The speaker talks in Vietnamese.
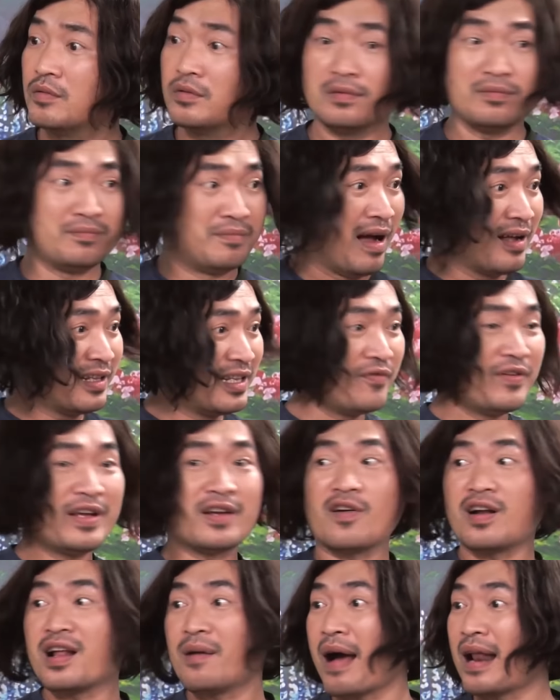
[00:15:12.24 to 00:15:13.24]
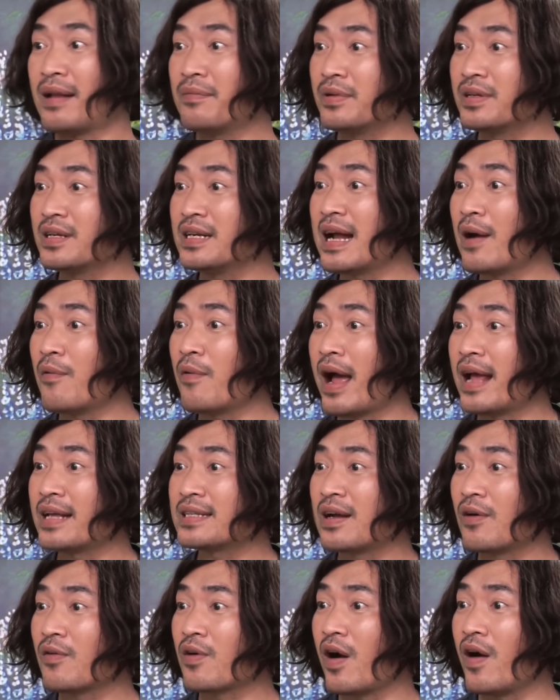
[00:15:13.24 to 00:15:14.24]
ừ, mở tivi coi đá banh mà đi ra
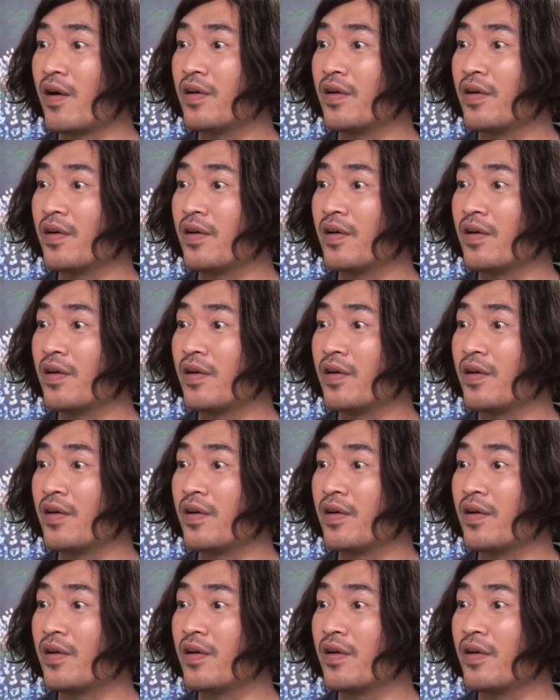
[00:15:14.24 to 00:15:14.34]
ngoài sao